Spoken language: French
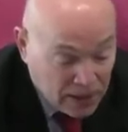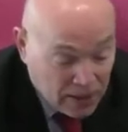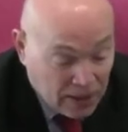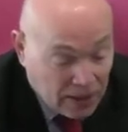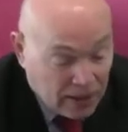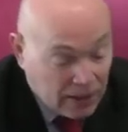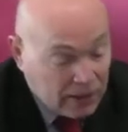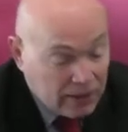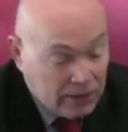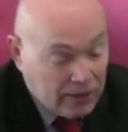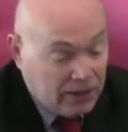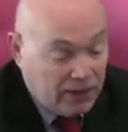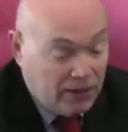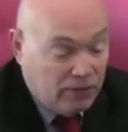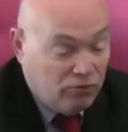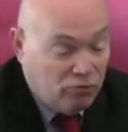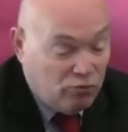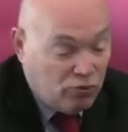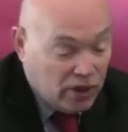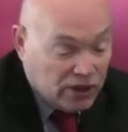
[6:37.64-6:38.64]
Hein. et
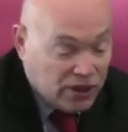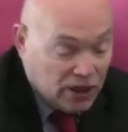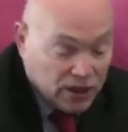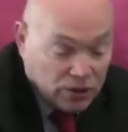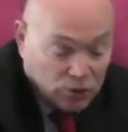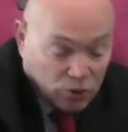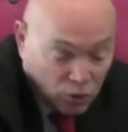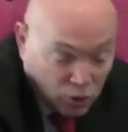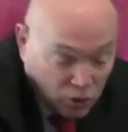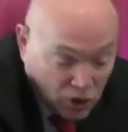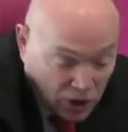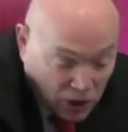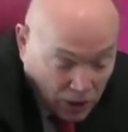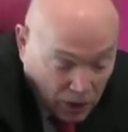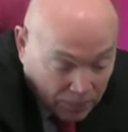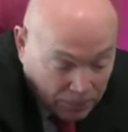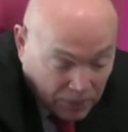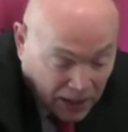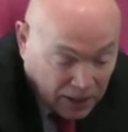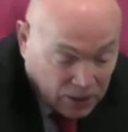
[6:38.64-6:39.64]
vous voyez donc là,
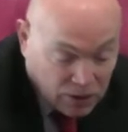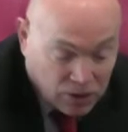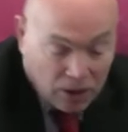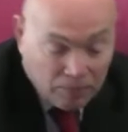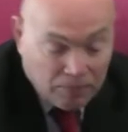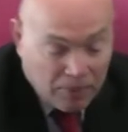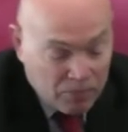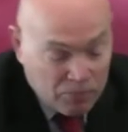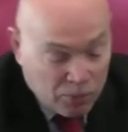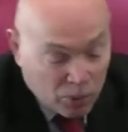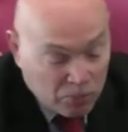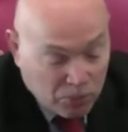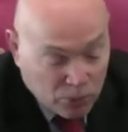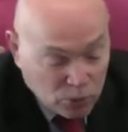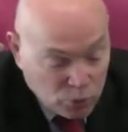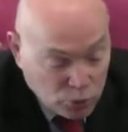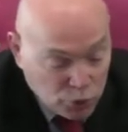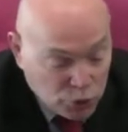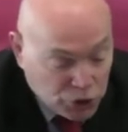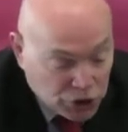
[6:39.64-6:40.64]
par exemple, à propos
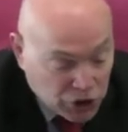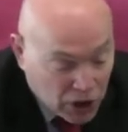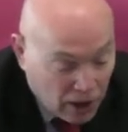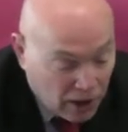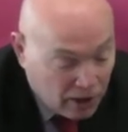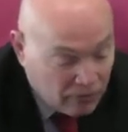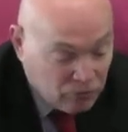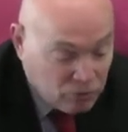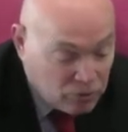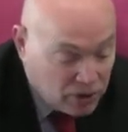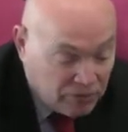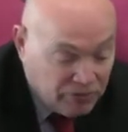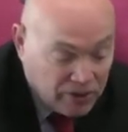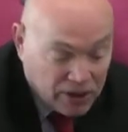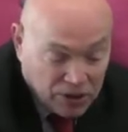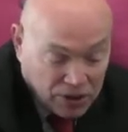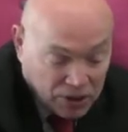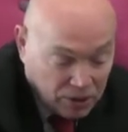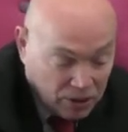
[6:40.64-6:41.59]
du chat, vous avez